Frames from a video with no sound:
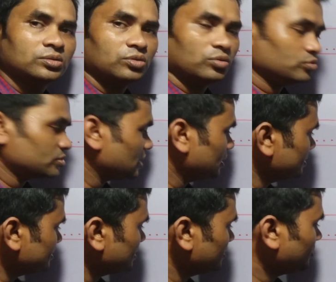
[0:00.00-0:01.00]
तो उस
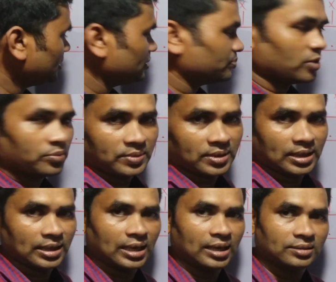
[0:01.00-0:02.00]
कंडीशन में ये पॉप
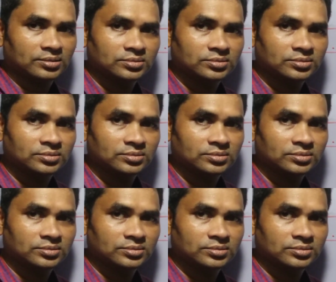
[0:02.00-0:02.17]
करेगा